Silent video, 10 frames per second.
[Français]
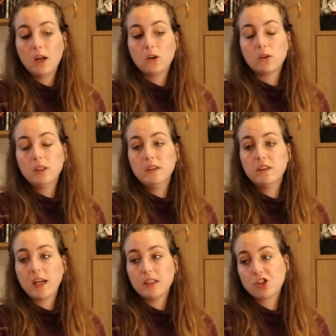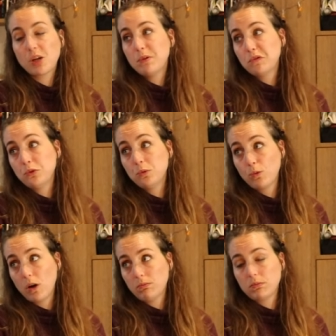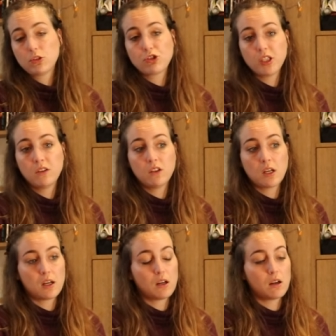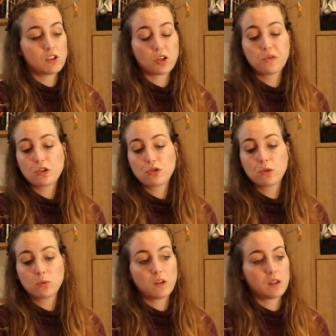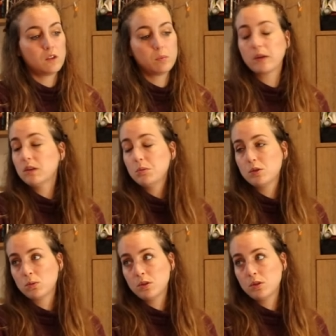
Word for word: Alors, l'idée, elle est jamais venue de moi. J'ai été à, à chaque fois, je suis contactée par des maisons